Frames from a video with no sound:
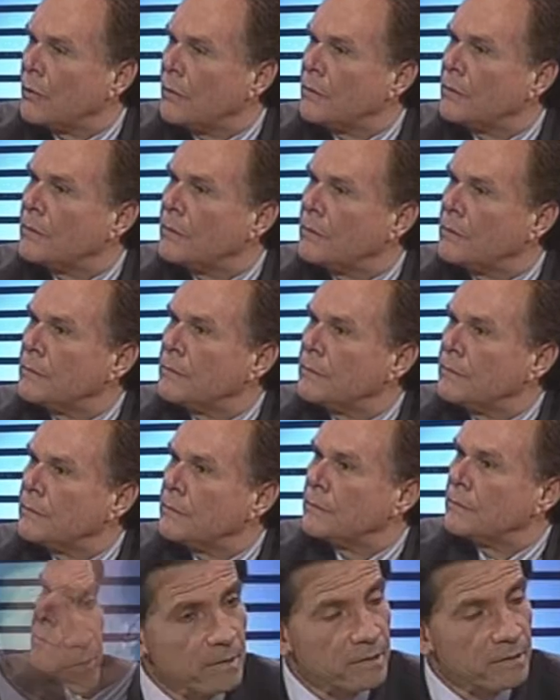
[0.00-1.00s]
reelegido
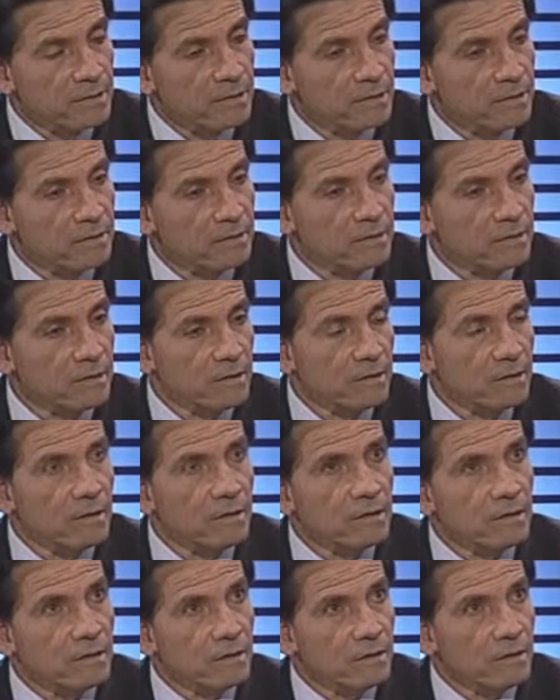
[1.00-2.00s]
varias veces
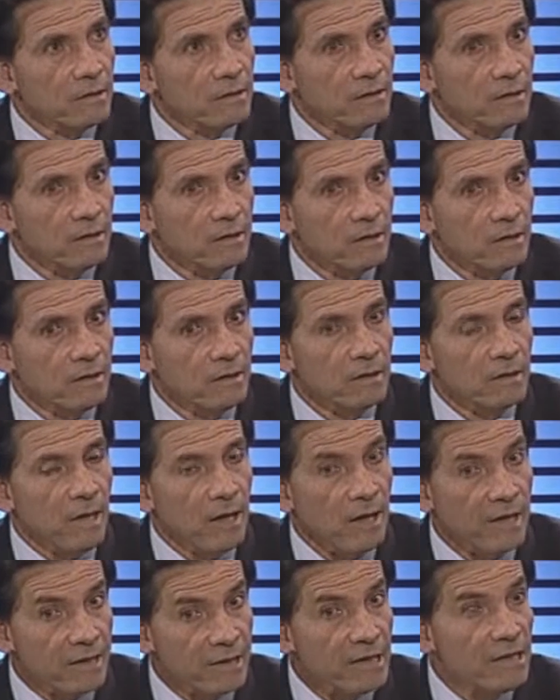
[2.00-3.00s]
eh, y
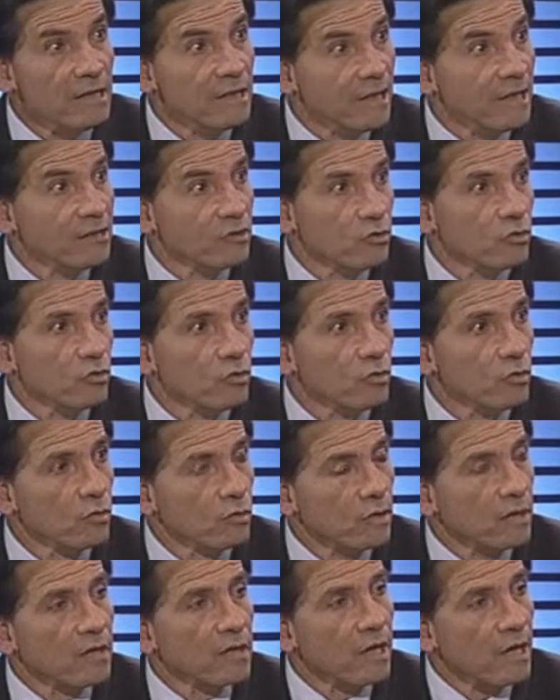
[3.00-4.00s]
ahí nació
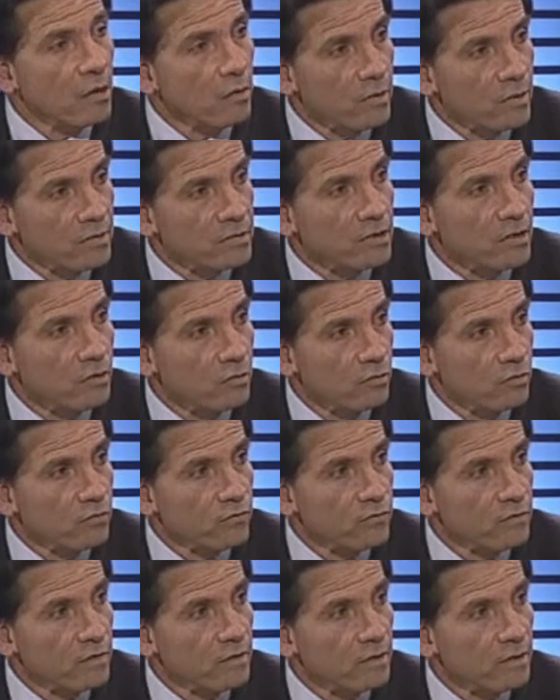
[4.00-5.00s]
lo que ahora se
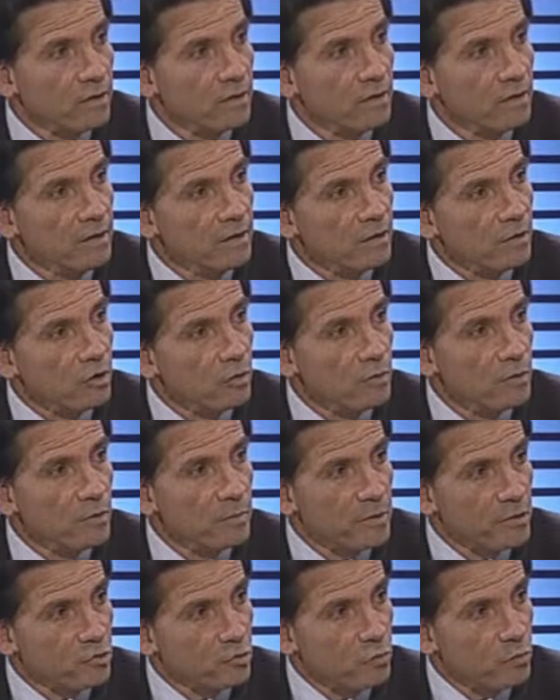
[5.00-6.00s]
conoce como
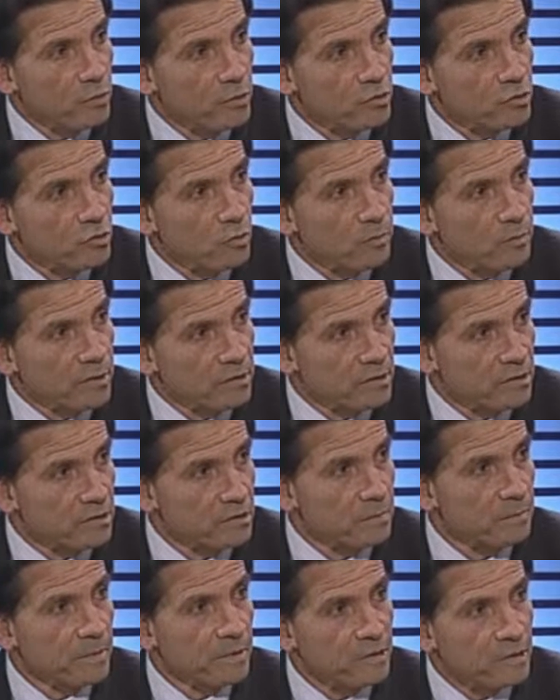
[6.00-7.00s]
el presupuesto
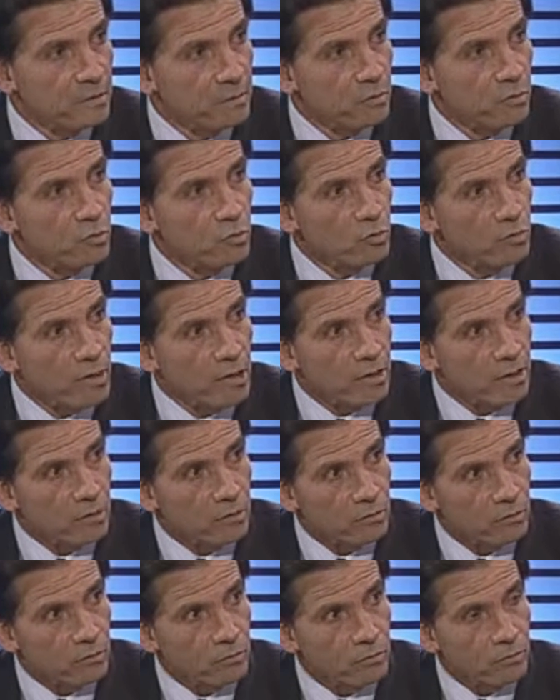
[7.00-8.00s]
participativo
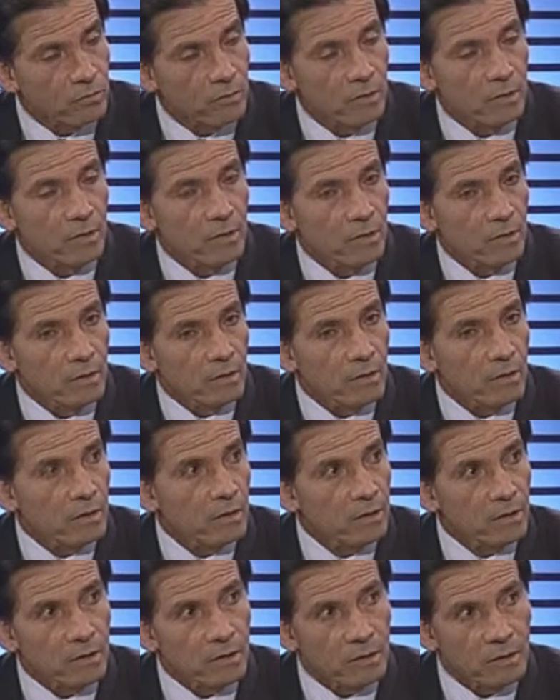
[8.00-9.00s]
rural, ¿no? Sí.
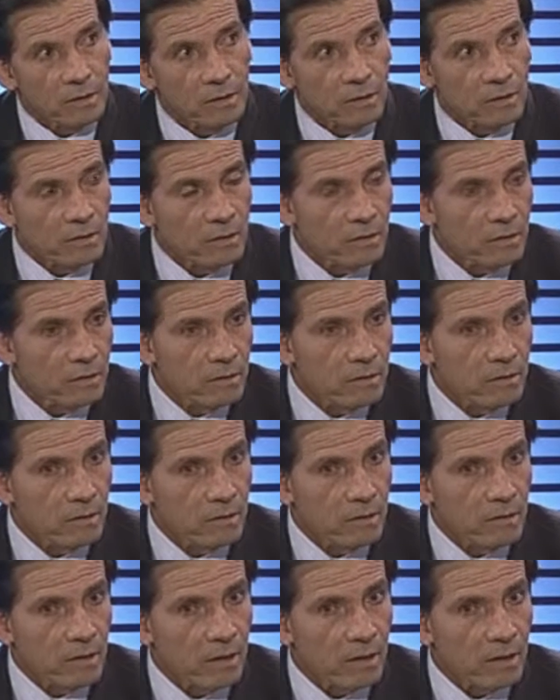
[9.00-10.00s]

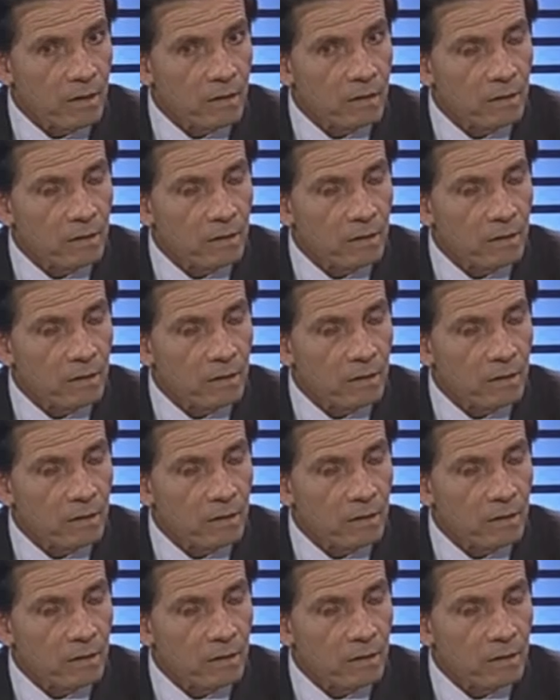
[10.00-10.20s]
Eh,